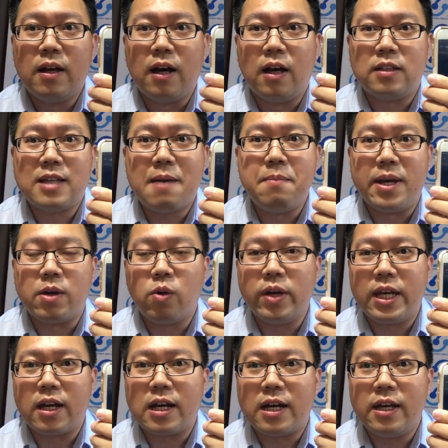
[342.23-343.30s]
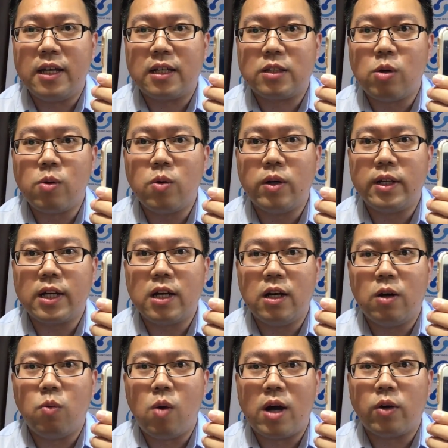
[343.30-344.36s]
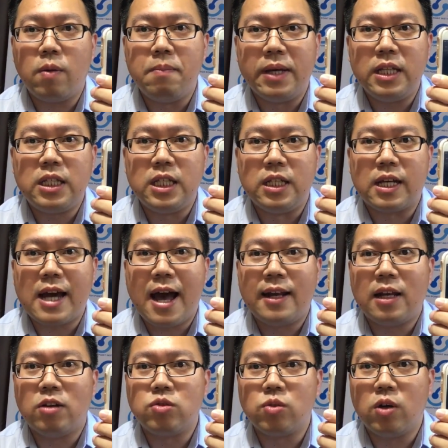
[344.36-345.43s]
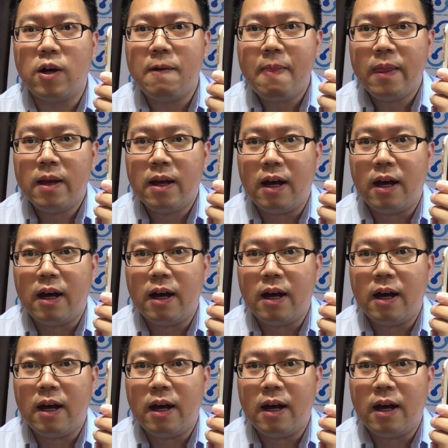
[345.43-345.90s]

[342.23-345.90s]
呃，在美国也可以通过那个网络媒体看到说，